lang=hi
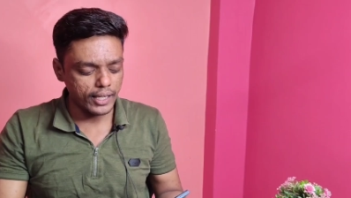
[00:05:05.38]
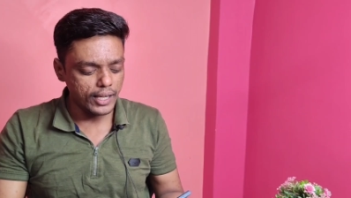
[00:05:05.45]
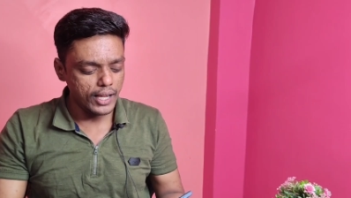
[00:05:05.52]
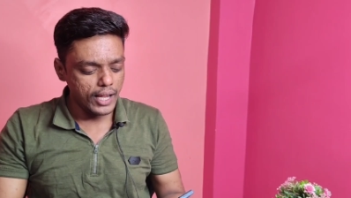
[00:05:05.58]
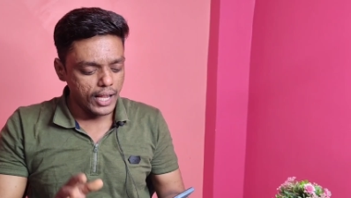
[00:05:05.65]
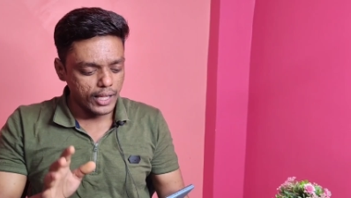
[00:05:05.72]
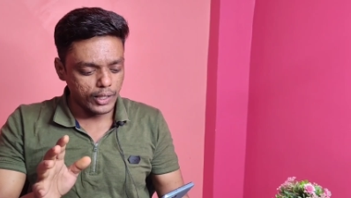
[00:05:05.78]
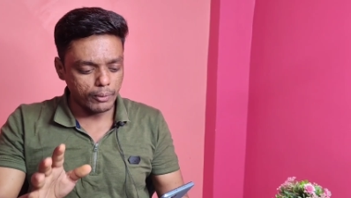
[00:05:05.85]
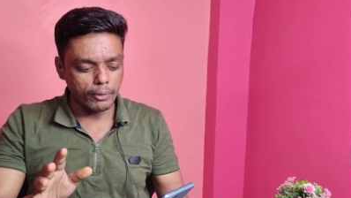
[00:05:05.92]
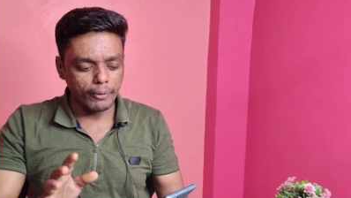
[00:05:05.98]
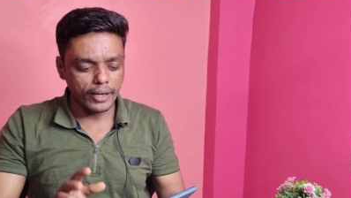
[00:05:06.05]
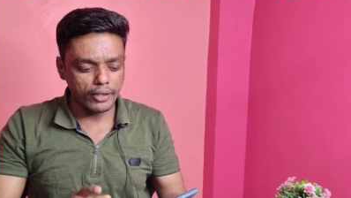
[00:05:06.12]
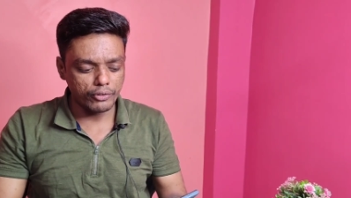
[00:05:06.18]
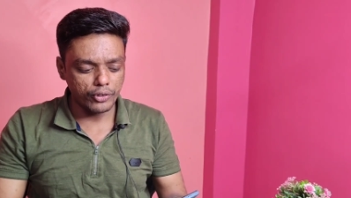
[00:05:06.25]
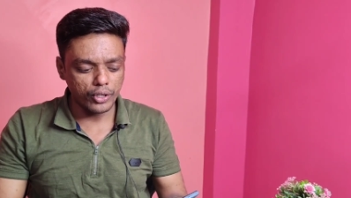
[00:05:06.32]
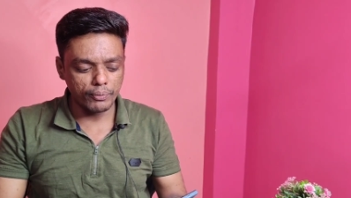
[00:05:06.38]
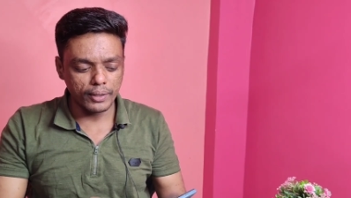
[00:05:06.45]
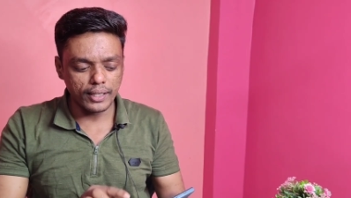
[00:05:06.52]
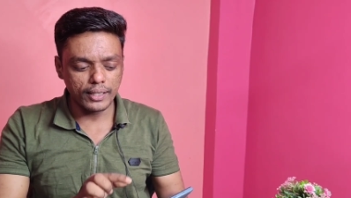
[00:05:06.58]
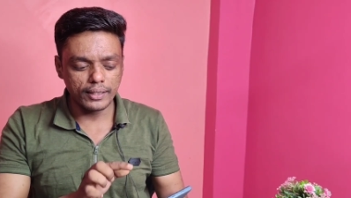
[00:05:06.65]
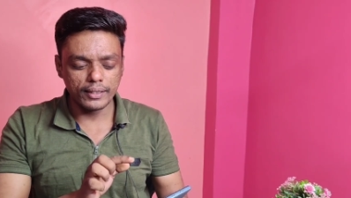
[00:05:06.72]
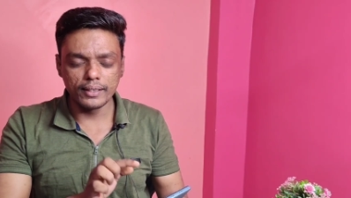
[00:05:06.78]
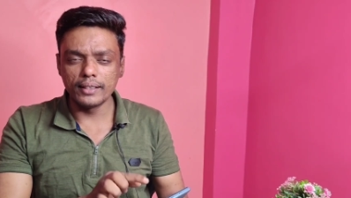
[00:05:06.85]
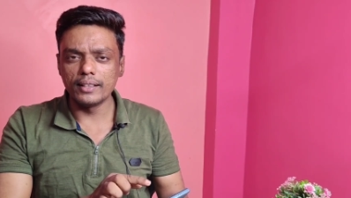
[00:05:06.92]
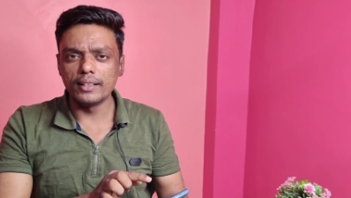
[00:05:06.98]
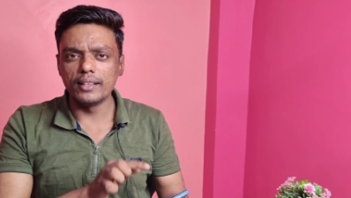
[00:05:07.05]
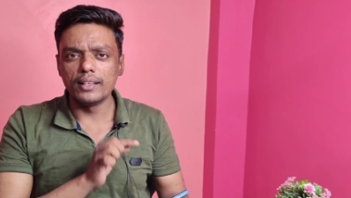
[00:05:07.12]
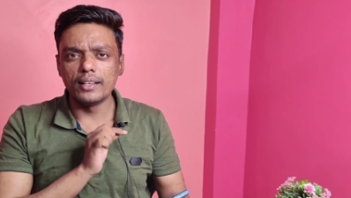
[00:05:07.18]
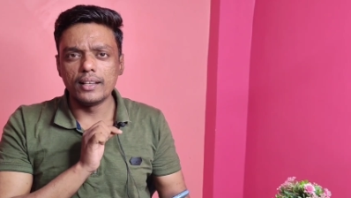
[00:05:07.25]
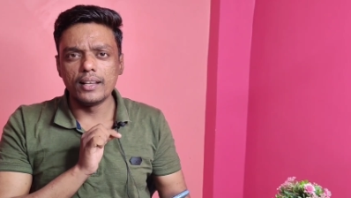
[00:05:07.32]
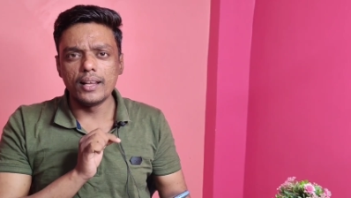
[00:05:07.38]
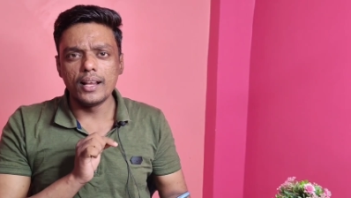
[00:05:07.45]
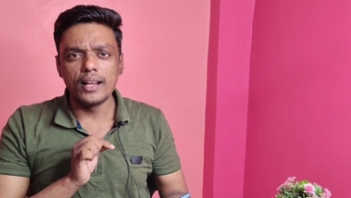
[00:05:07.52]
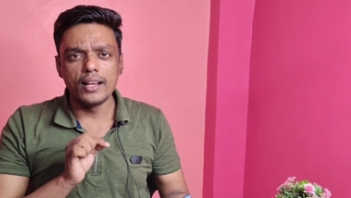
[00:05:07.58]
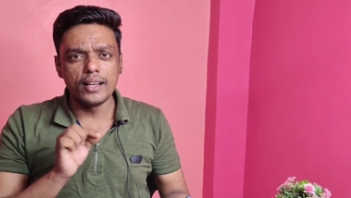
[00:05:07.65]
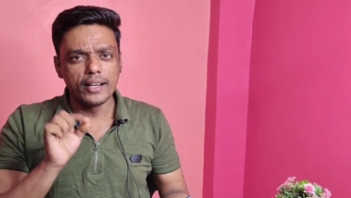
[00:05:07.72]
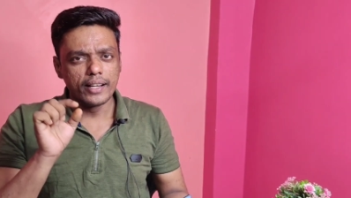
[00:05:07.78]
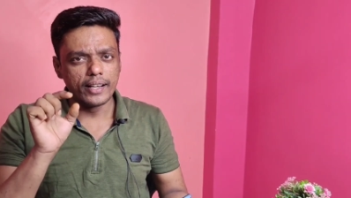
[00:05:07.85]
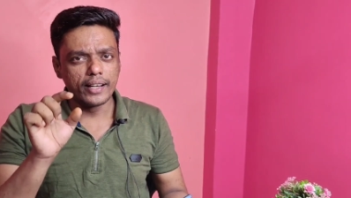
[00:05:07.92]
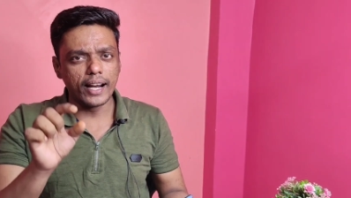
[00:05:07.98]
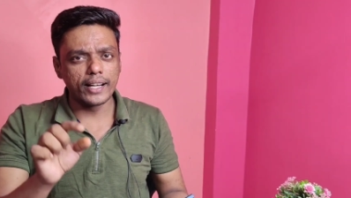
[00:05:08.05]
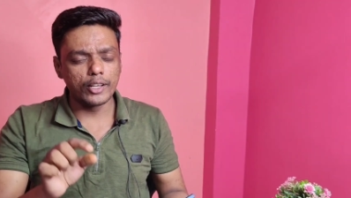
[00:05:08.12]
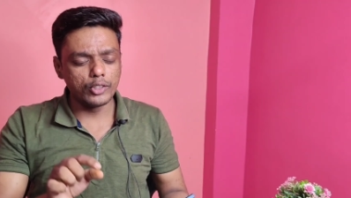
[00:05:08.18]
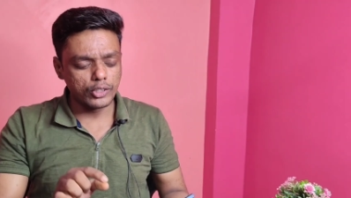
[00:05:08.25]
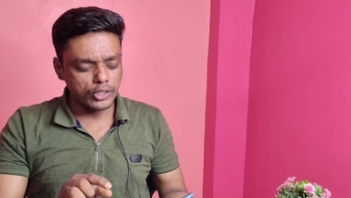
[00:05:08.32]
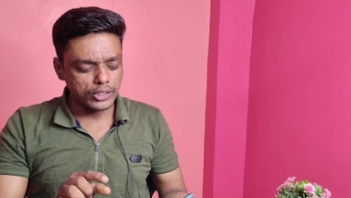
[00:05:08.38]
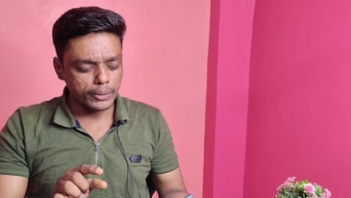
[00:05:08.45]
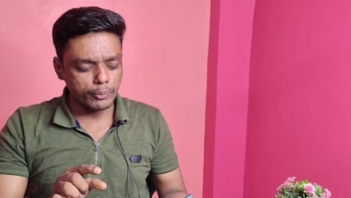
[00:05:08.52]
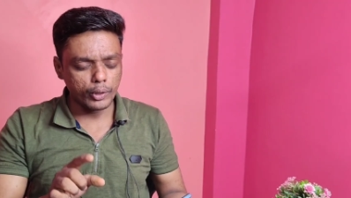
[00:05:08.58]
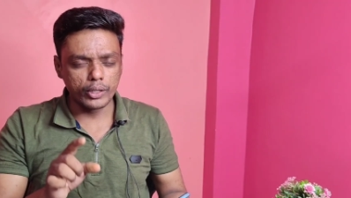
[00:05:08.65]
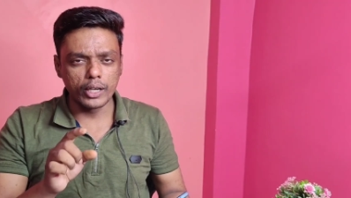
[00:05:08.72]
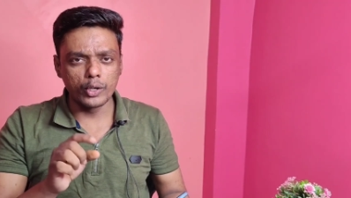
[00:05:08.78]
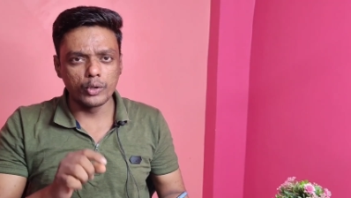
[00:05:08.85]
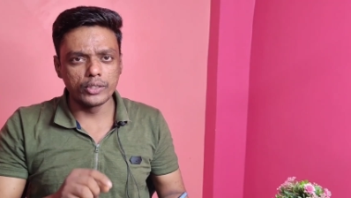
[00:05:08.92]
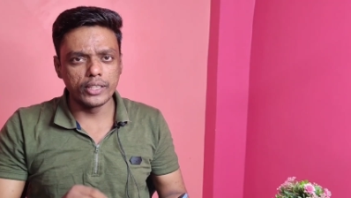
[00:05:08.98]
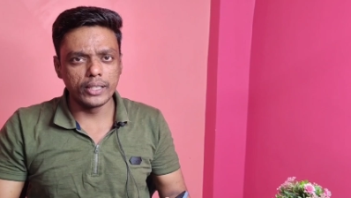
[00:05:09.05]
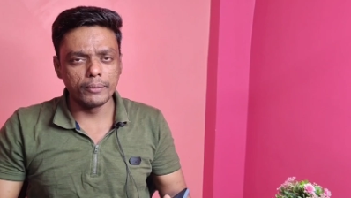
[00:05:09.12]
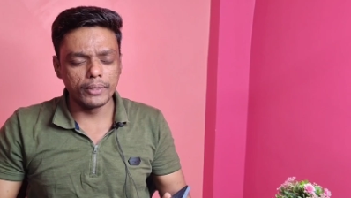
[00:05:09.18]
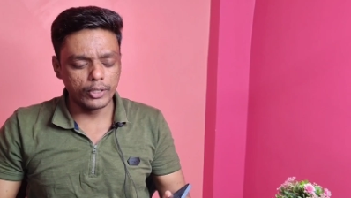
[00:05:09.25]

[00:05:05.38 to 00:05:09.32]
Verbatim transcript: करते हैं तब हमारे फ़ोन में डाटा यूज की सपोर्ट कंट्रोल